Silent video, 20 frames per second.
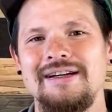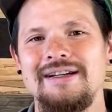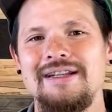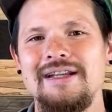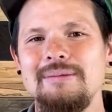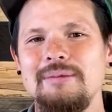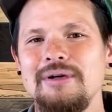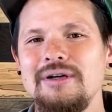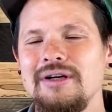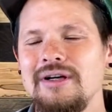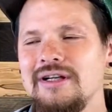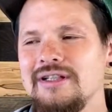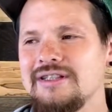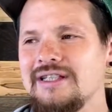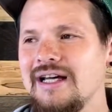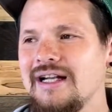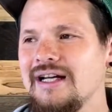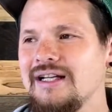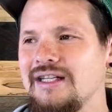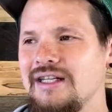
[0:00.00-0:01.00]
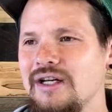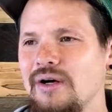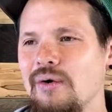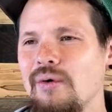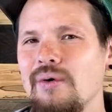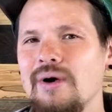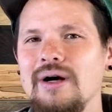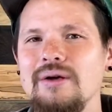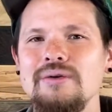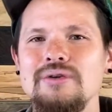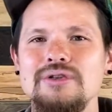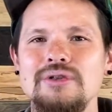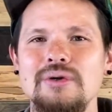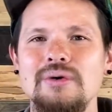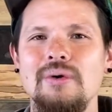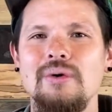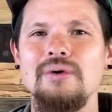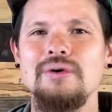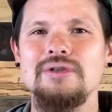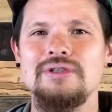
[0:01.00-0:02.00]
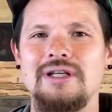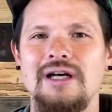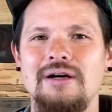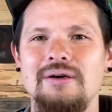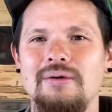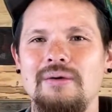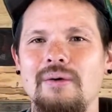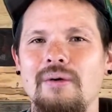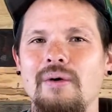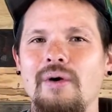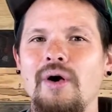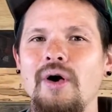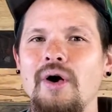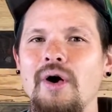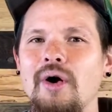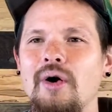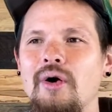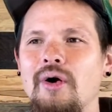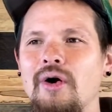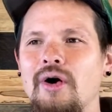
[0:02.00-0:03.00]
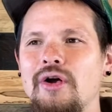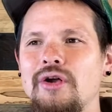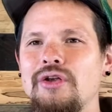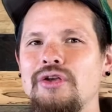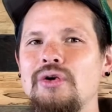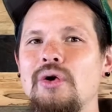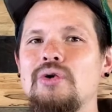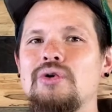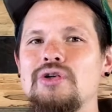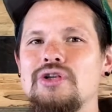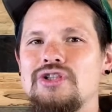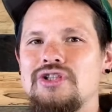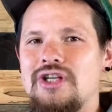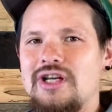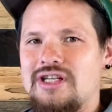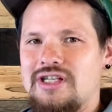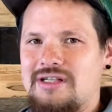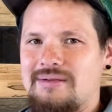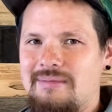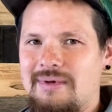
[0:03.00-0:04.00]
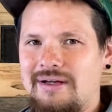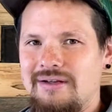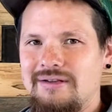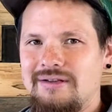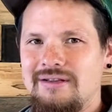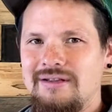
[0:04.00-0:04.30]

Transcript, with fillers: でも、さらに他の人の奥さんを良くしてしまう。